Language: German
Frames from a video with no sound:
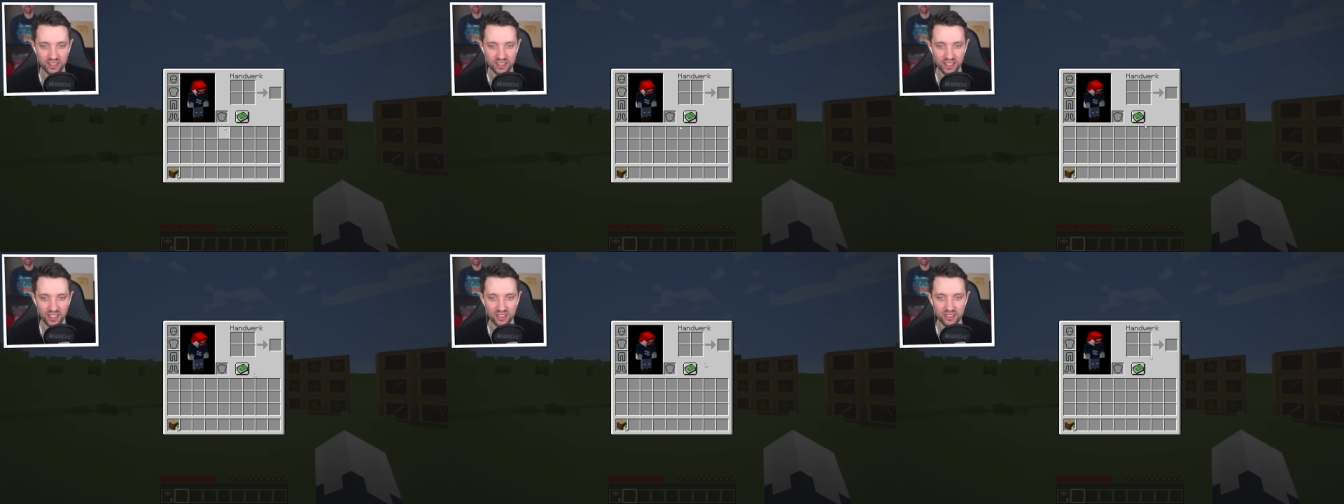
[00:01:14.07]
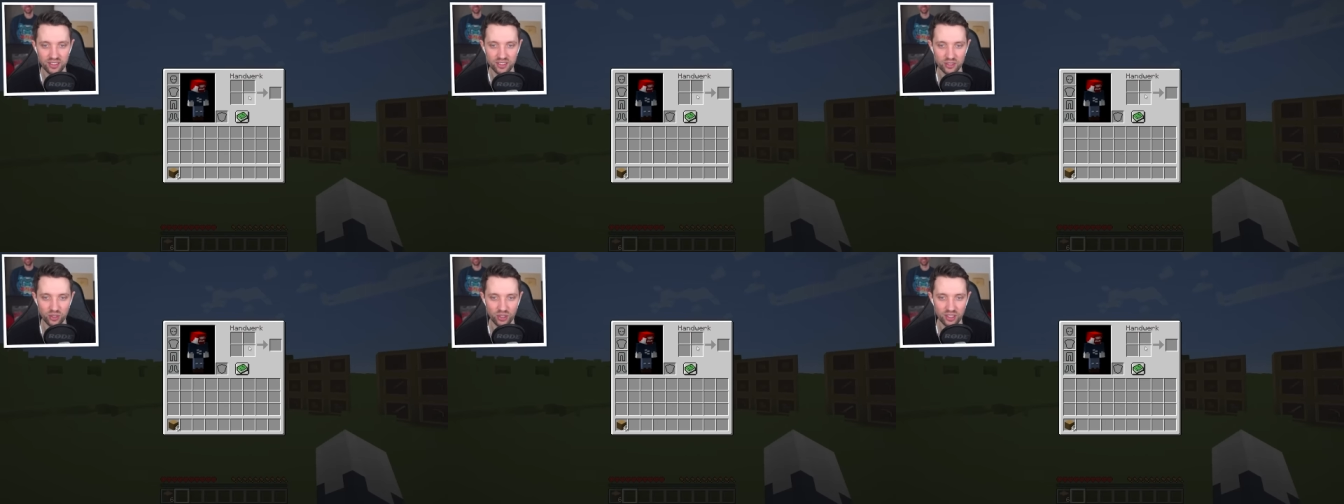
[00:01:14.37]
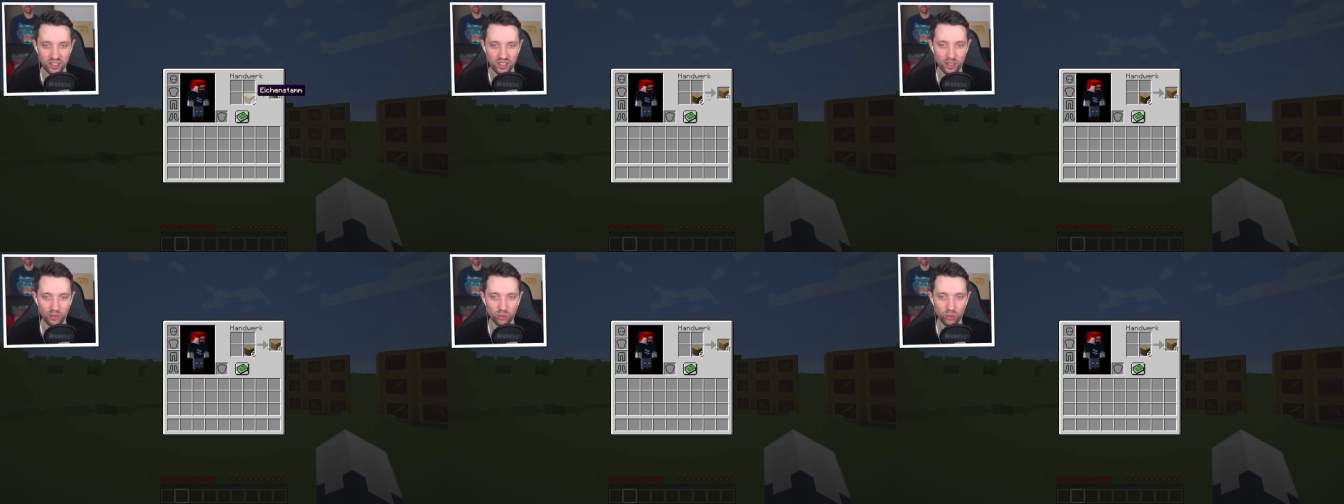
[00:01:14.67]
Das heißt, es sollte
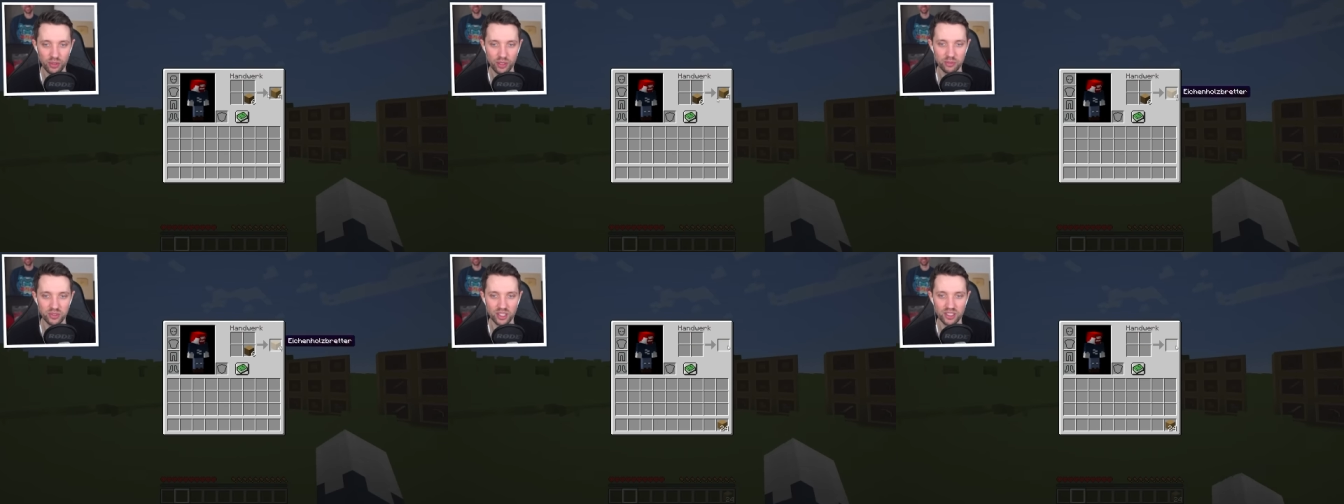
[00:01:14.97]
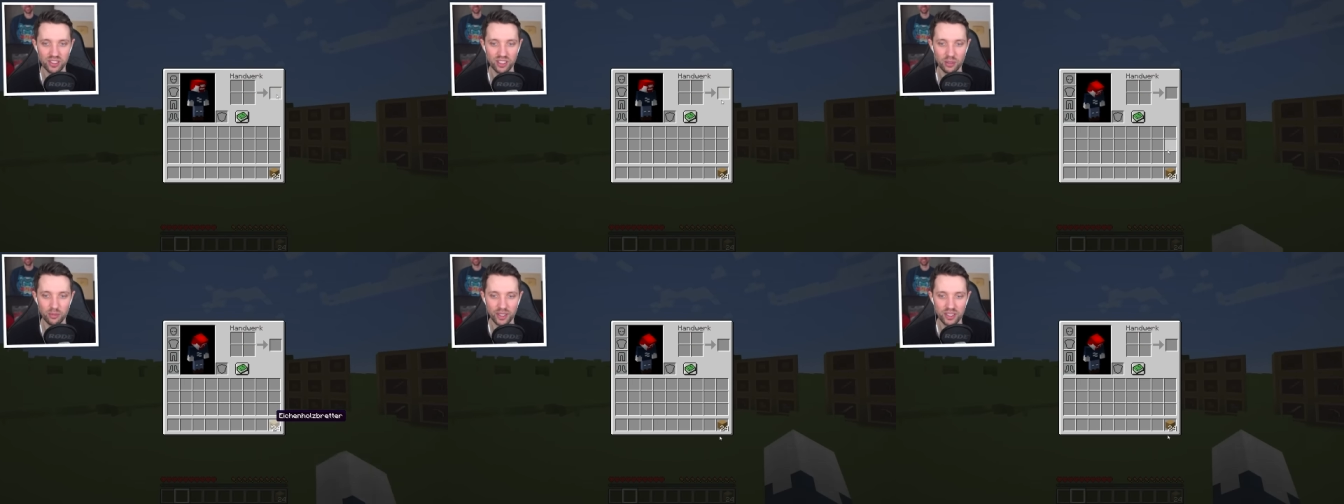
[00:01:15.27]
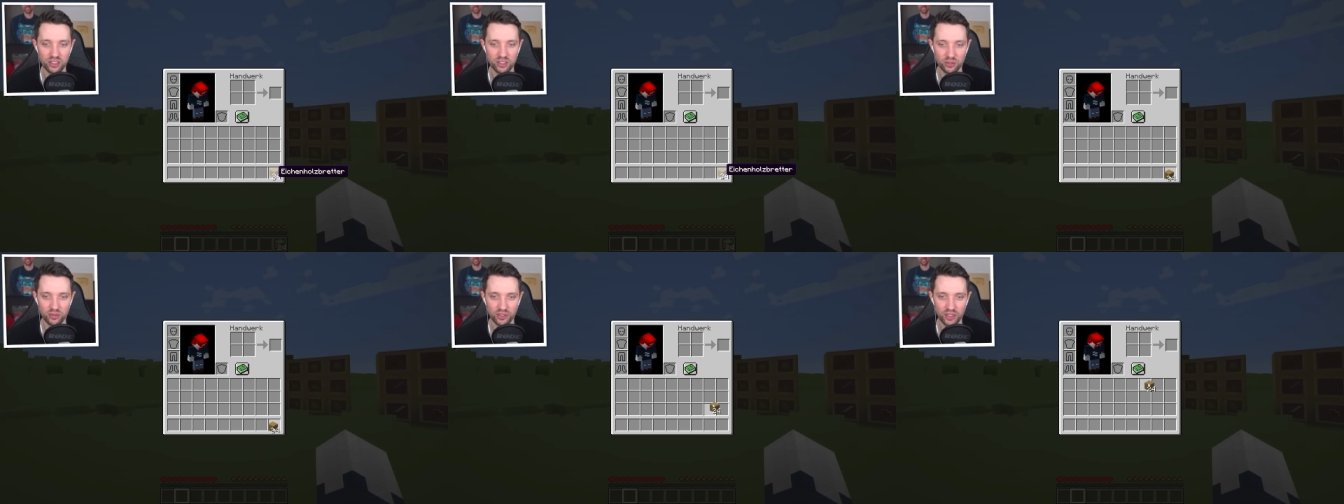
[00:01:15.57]
kein Problem sein,
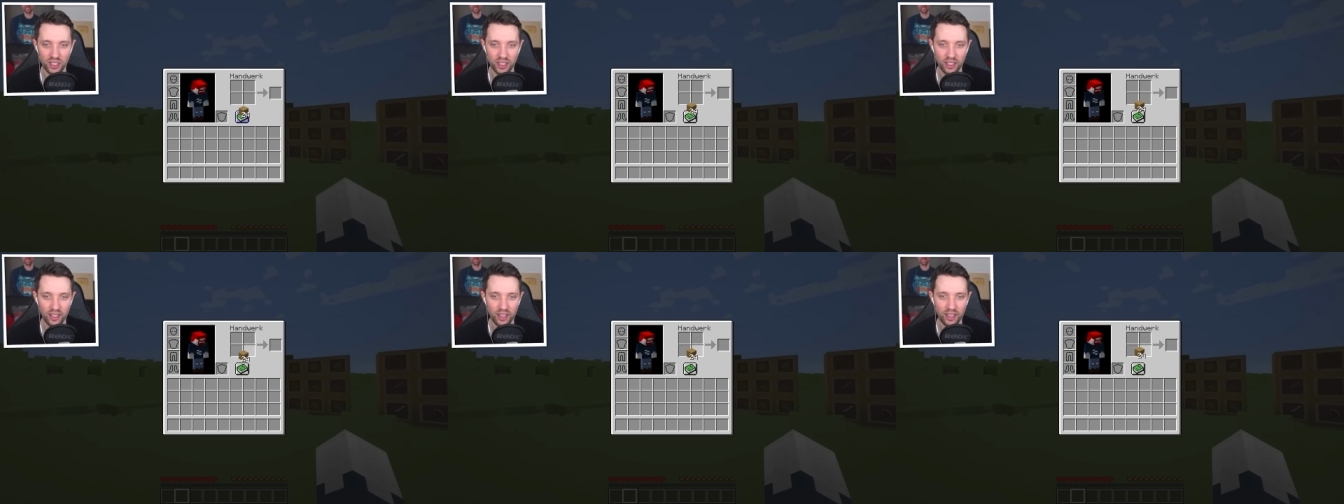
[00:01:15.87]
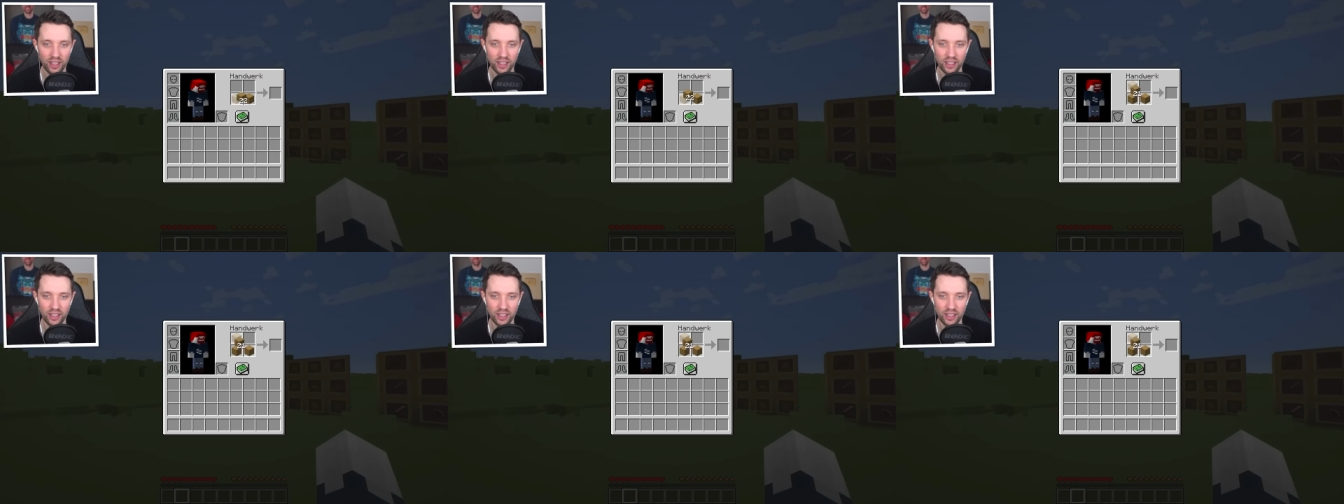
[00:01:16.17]
Diamanten zu finden.